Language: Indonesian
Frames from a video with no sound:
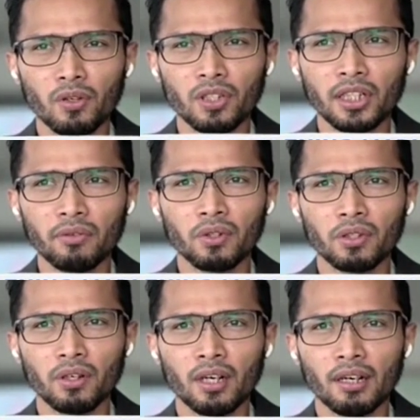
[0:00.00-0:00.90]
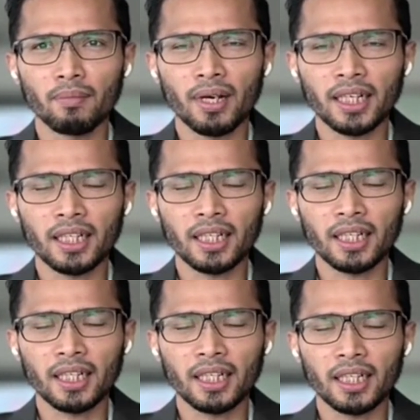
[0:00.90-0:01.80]
yang positif untuk uh, market
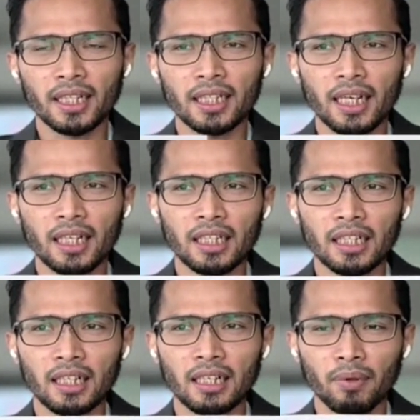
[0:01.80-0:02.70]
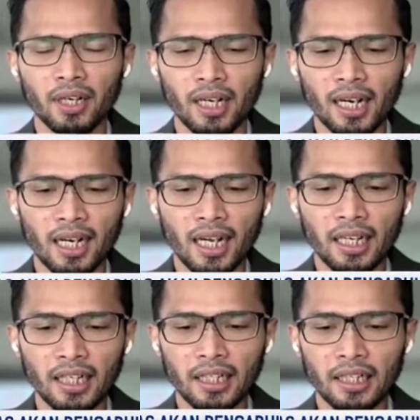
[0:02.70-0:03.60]
kita di uh,
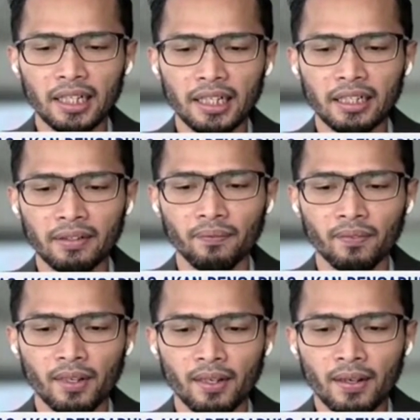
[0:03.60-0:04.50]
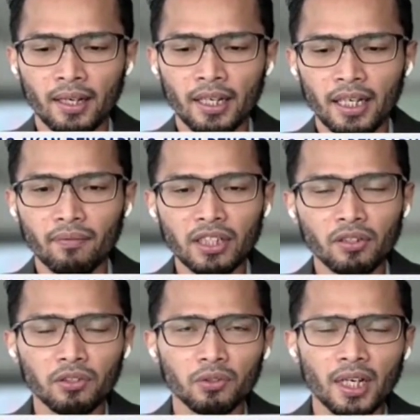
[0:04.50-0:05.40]
pergerakan hari ini. Baik.
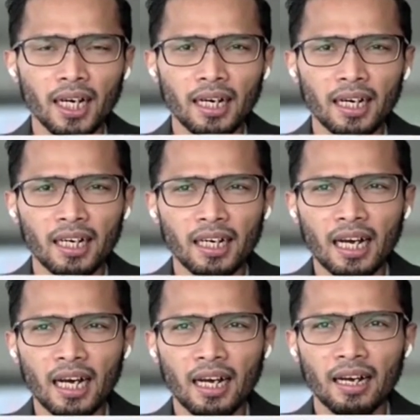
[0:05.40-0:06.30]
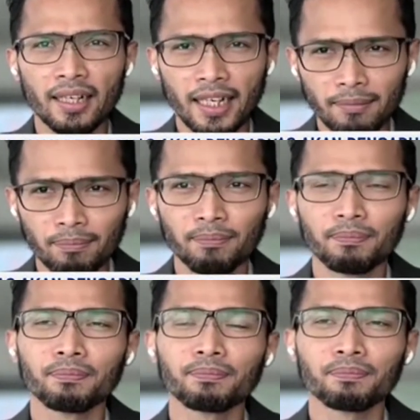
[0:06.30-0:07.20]
Investor juga uh, ya.
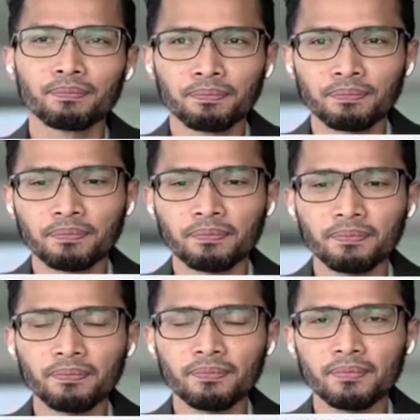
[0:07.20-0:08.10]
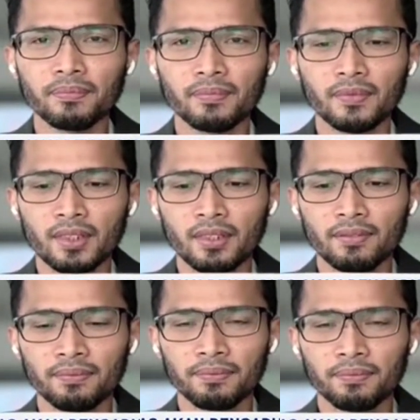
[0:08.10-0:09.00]
Ya. Silakan untuk
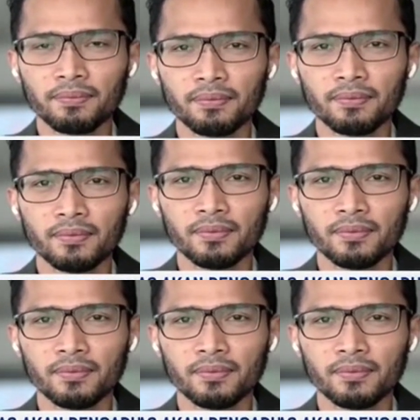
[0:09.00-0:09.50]
investor apa yang